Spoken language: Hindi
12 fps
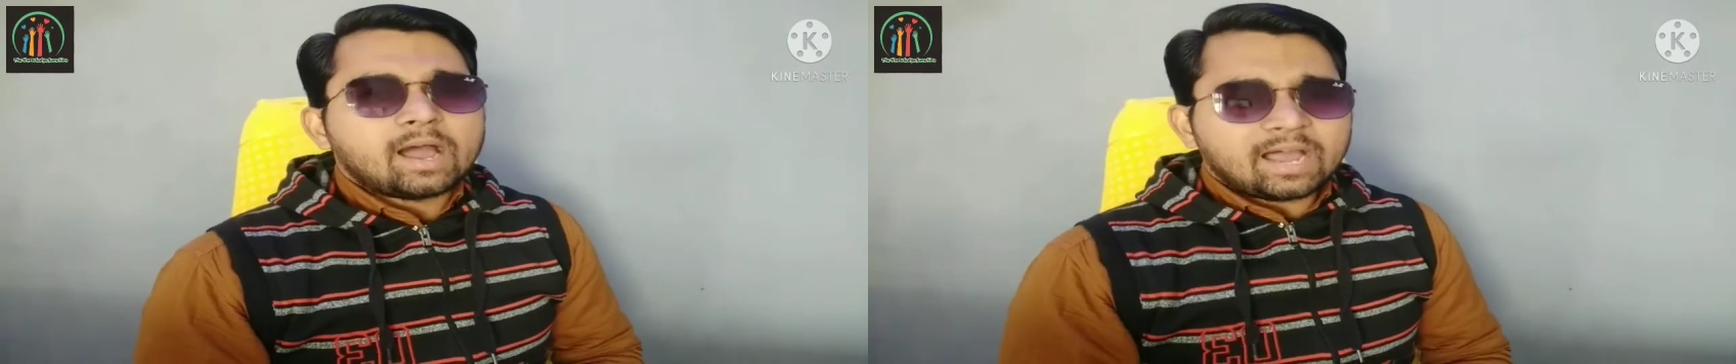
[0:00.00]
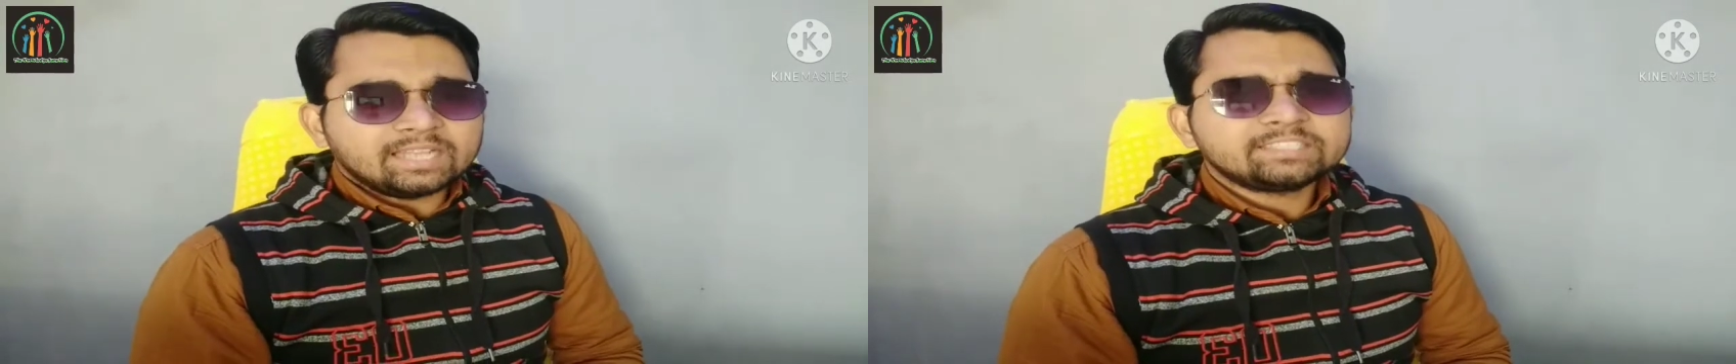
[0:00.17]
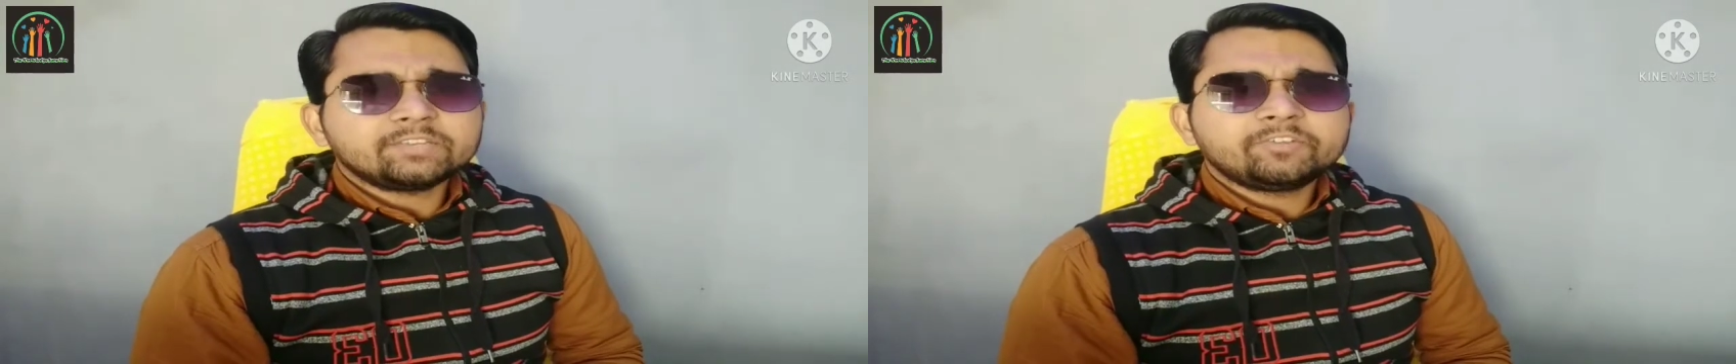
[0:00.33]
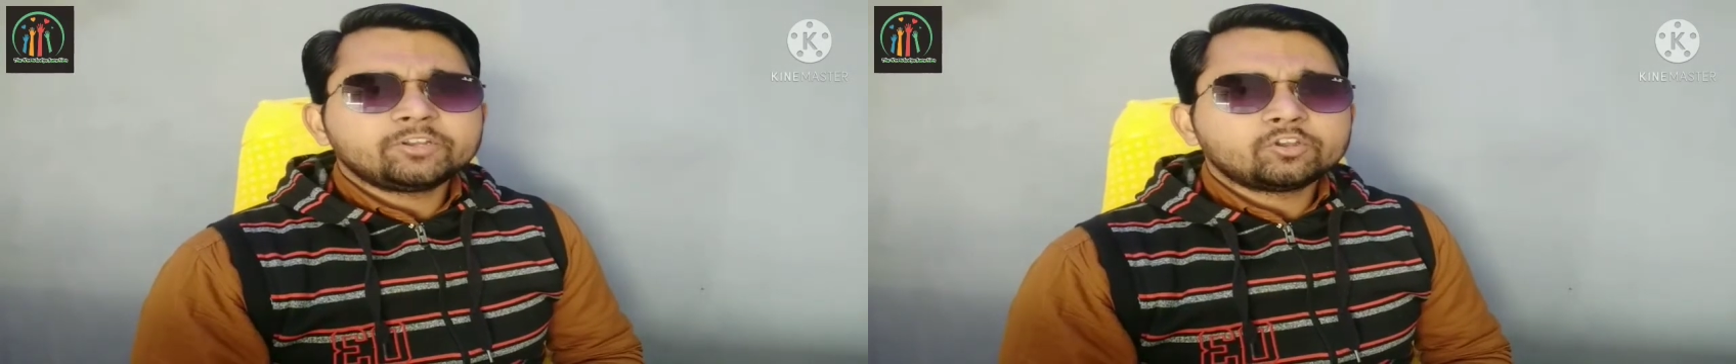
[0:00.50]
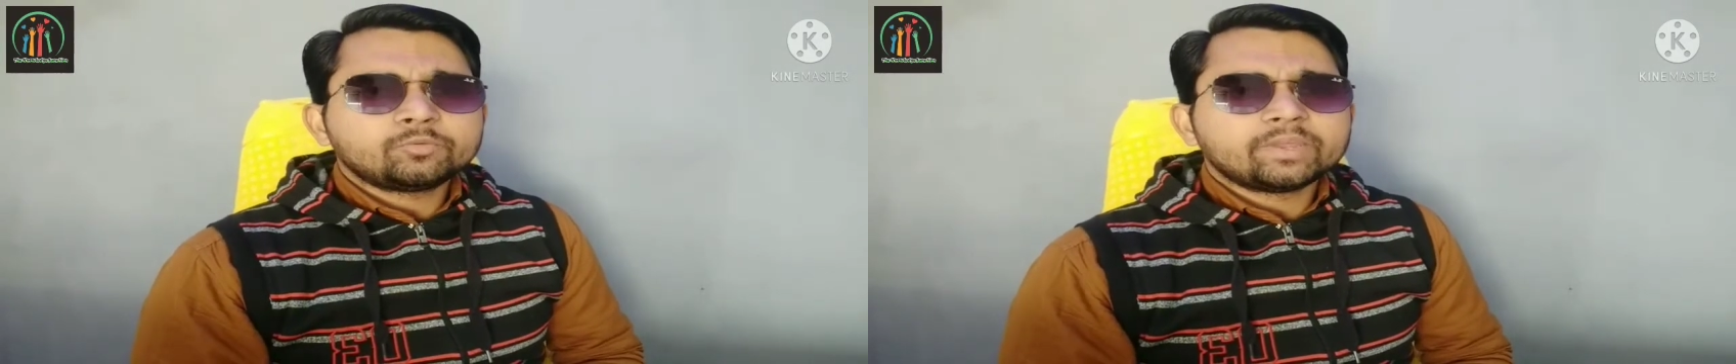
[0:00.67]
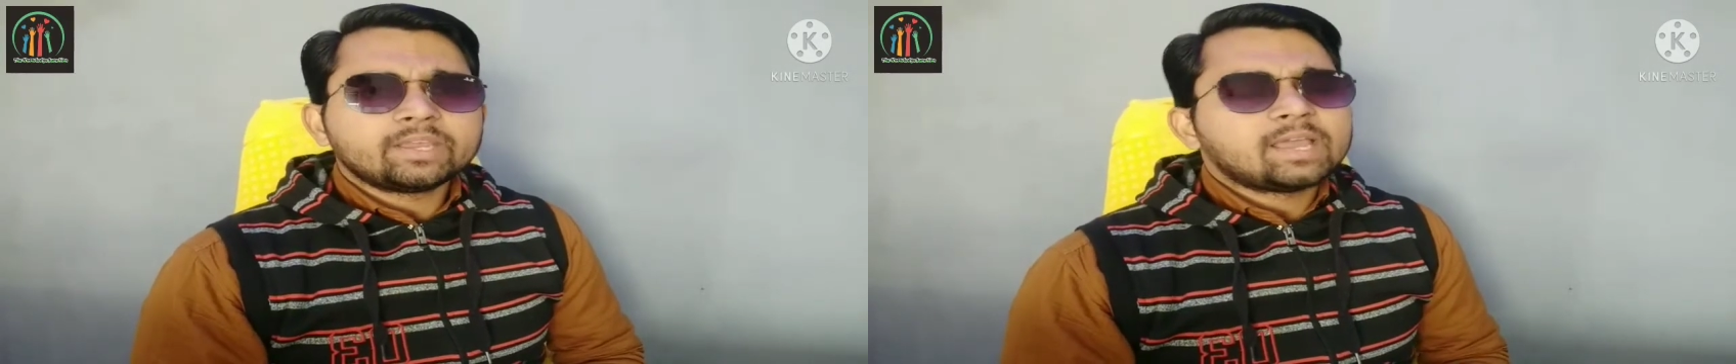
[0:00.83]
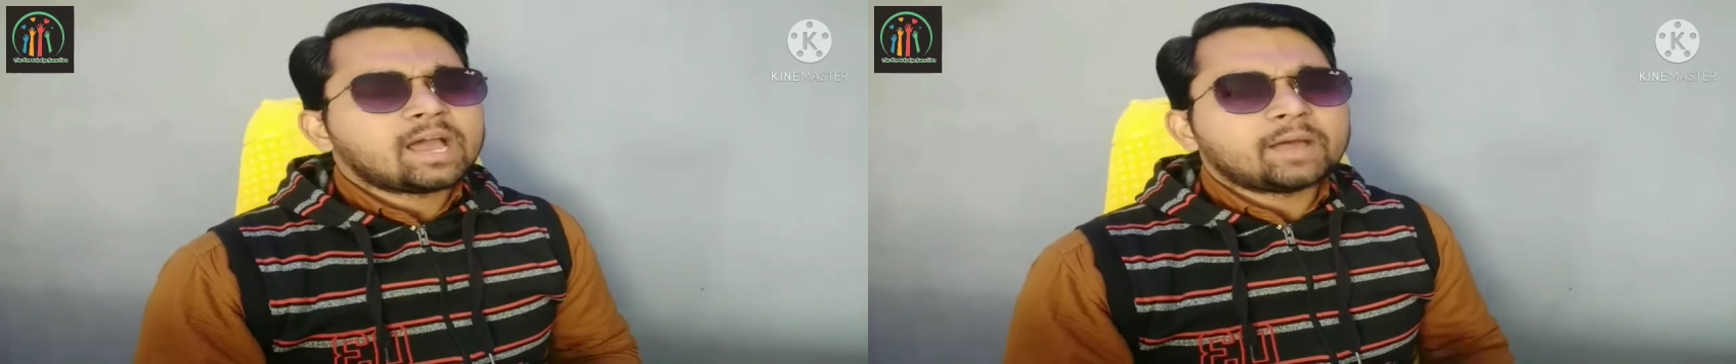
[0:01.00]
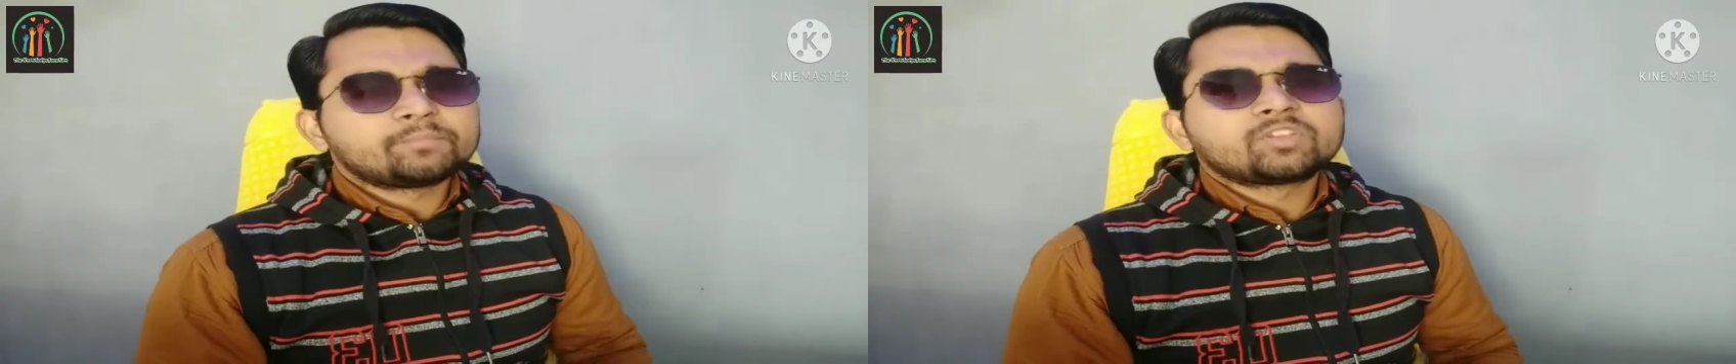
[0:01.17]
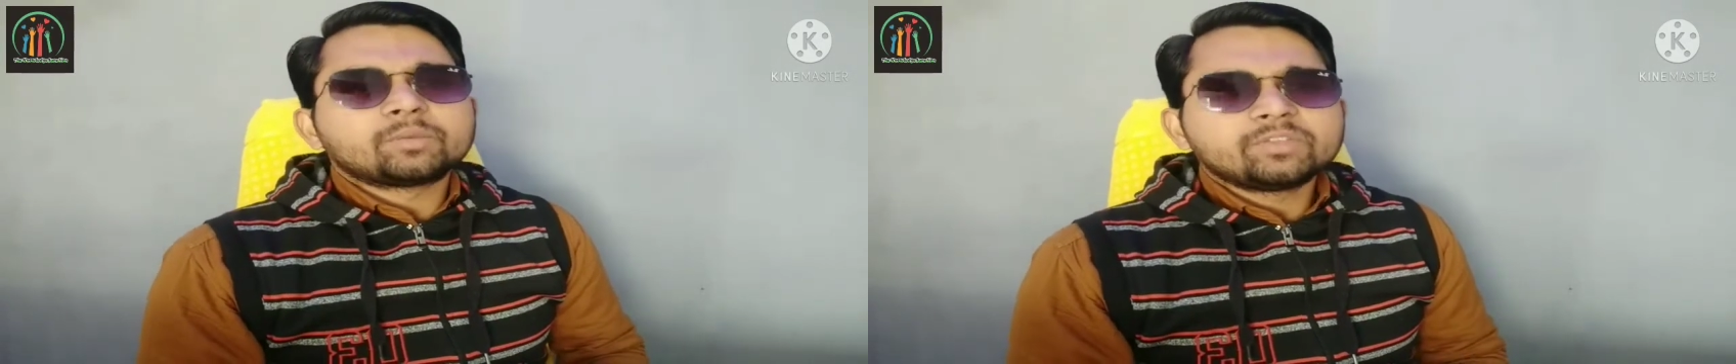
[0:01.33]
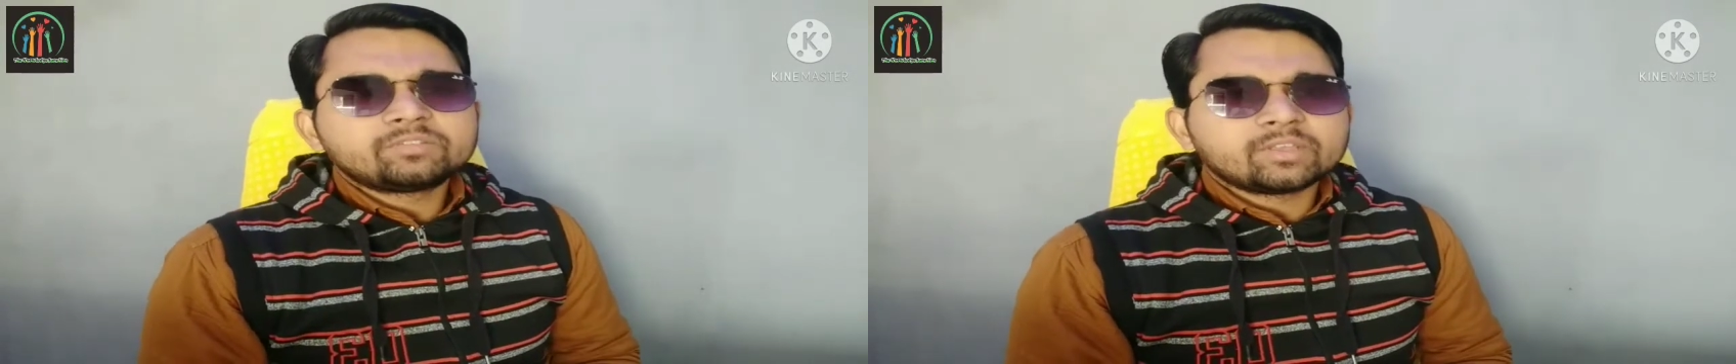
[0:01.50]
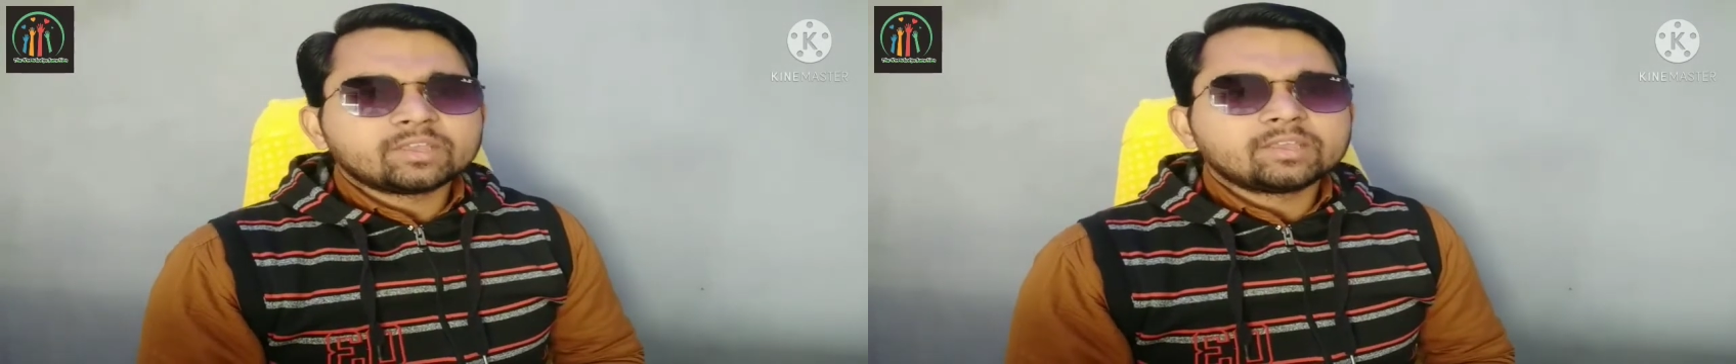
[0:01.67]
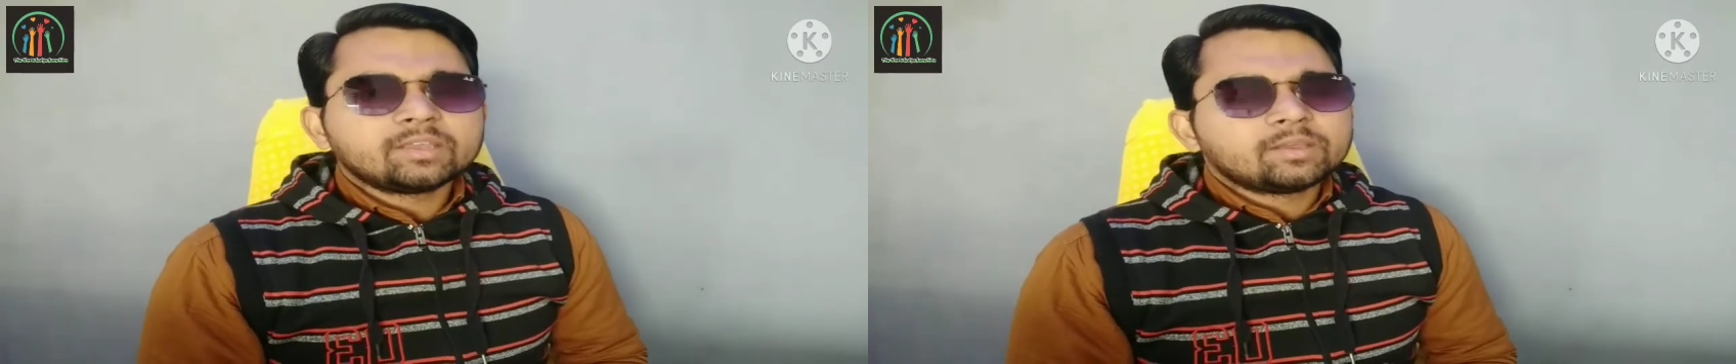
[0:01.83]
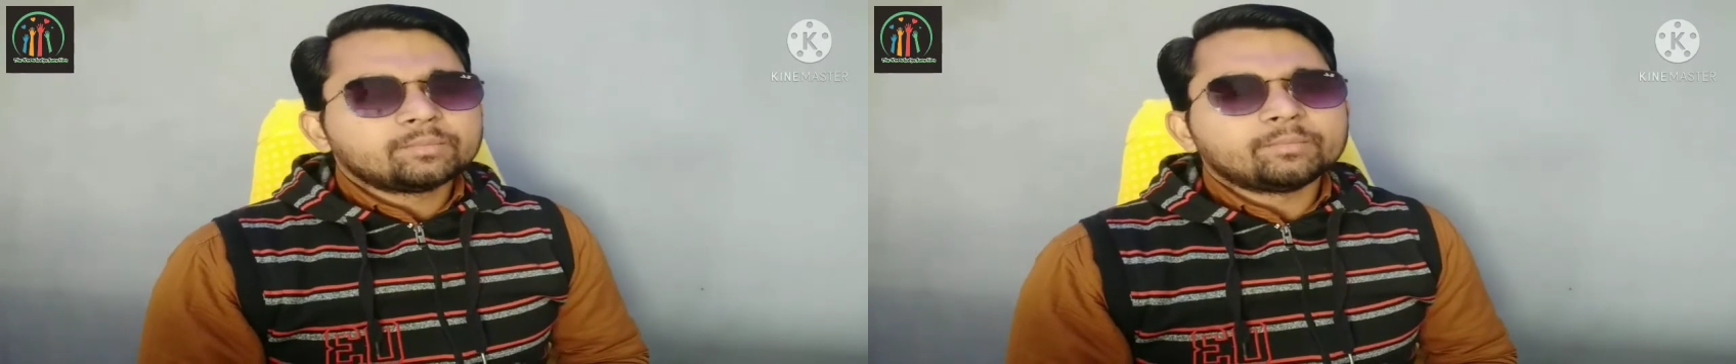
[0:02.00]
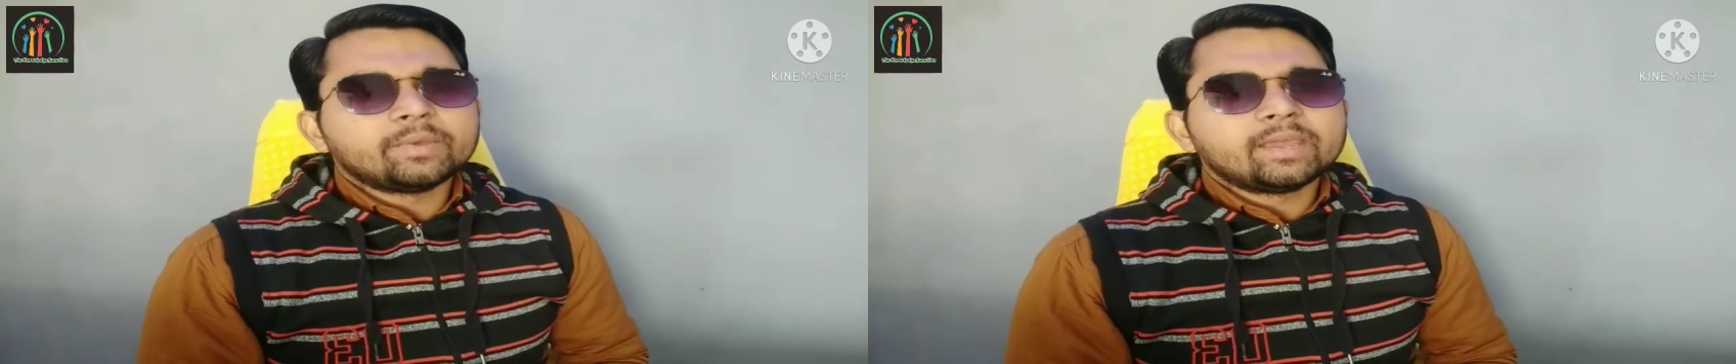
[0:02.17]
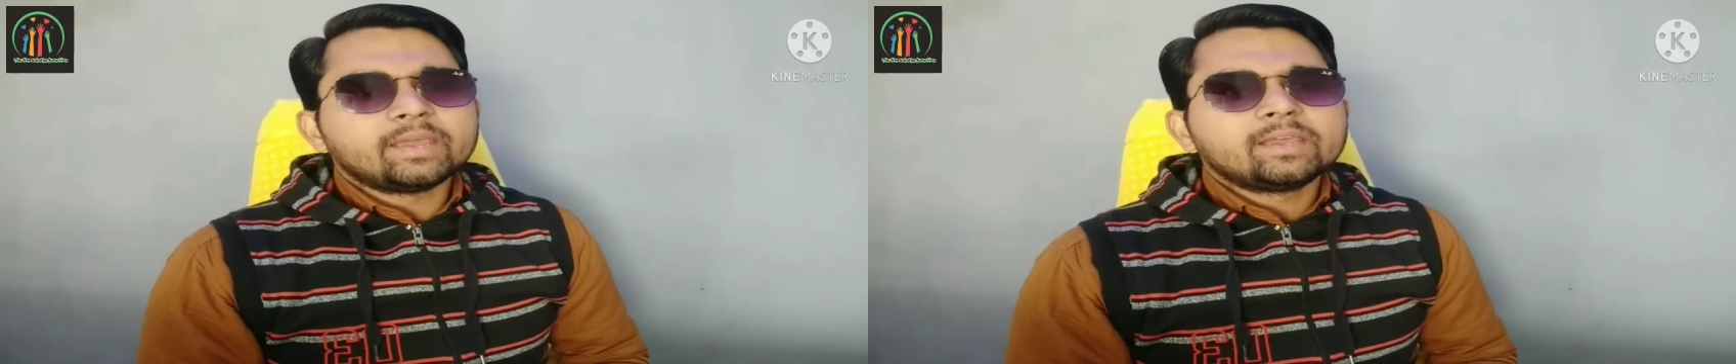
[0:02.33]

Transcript: आज की वीडियो में आप सभी से मैं